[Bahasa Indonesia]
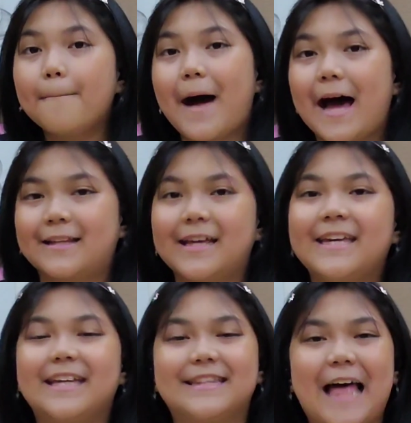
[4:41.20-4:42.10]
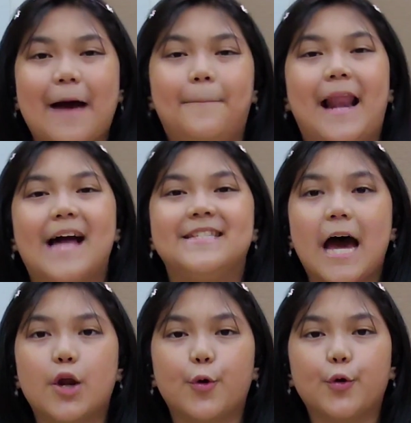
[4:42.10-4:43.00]
mari kita
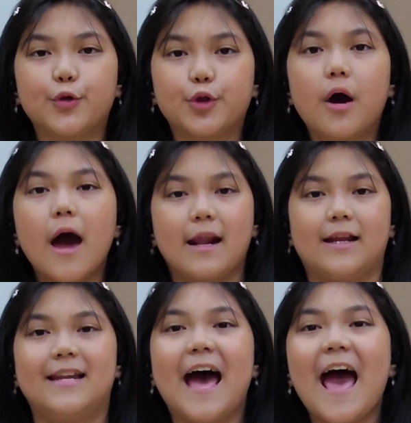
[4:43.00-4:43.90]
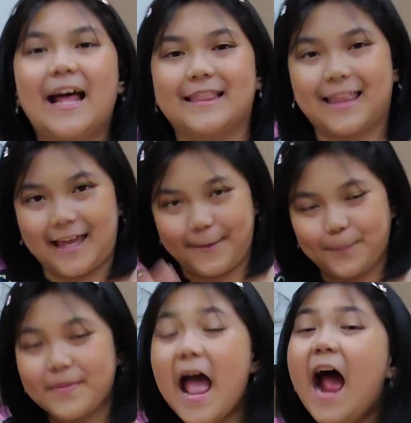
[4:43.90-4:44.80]
belajar untuk rendah hati.
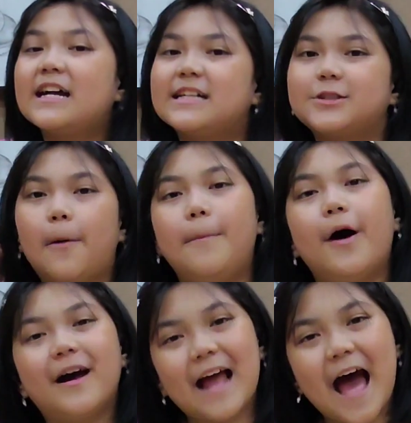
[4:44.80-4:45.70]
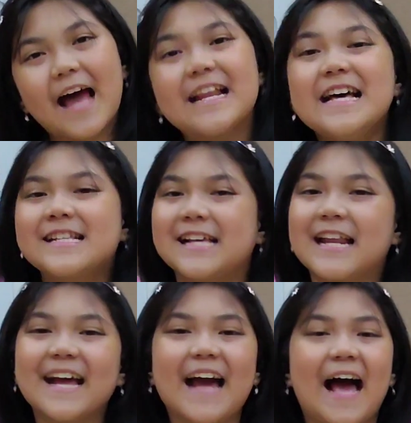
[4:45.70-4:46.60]
Kesombongan
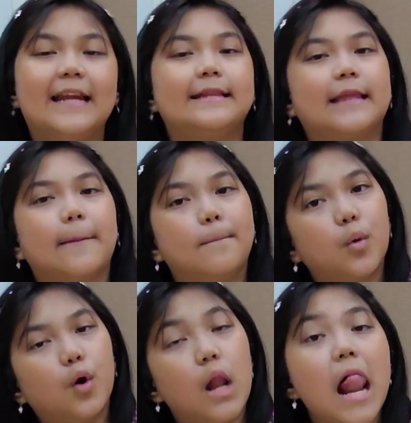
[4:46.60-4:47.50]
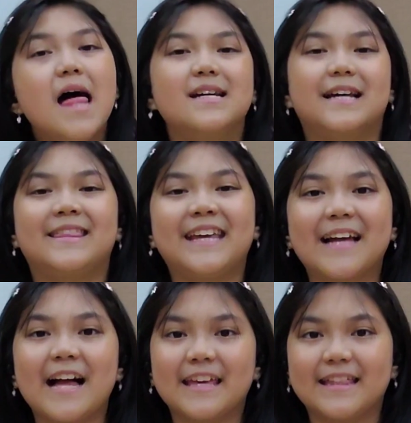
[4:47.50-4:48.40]
seringkali timbul
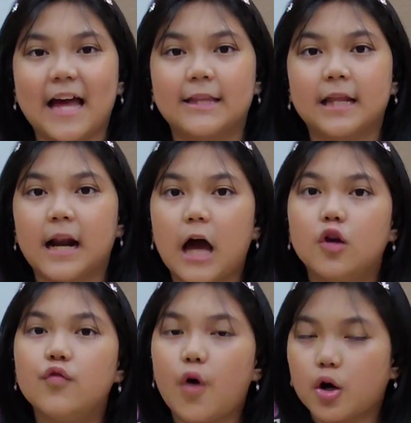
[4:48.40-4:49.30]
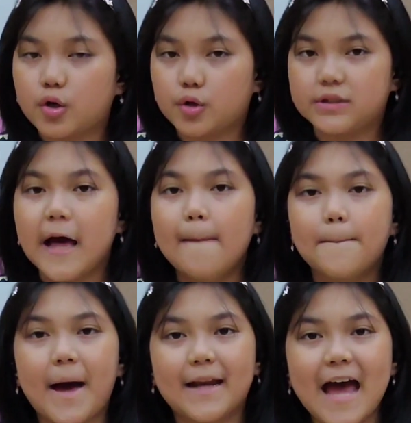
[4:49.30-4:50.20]
ketika kita terlalu fokus
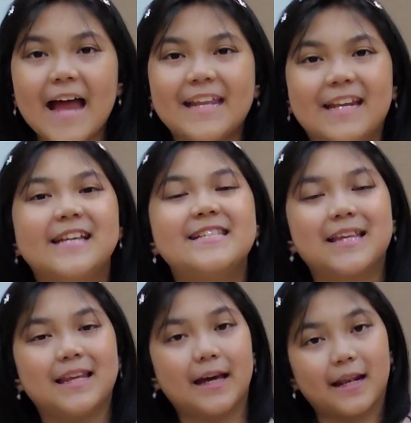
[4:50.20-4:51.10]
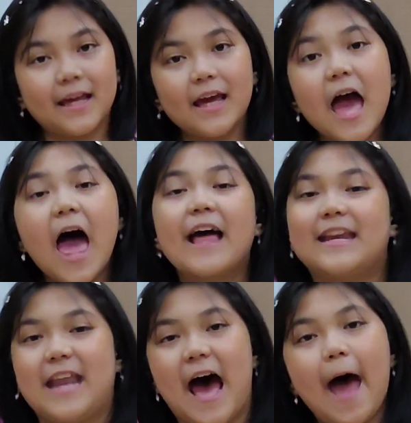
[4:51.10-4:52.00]
pada diri sendiri
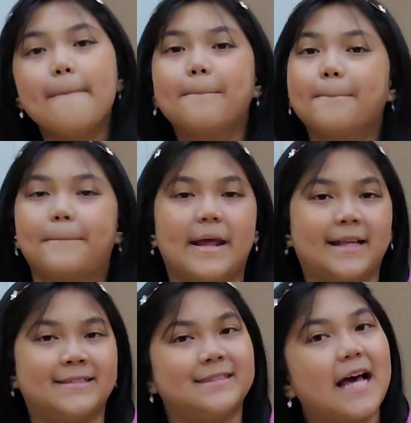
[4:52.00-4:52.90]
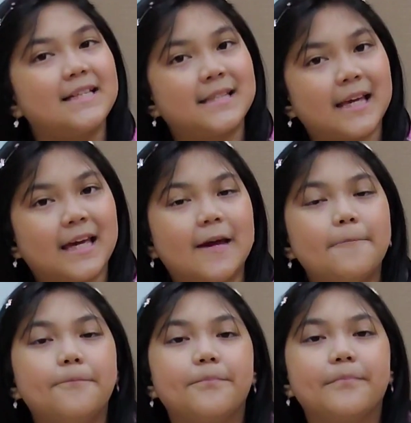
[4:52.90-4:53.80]
dan prestasi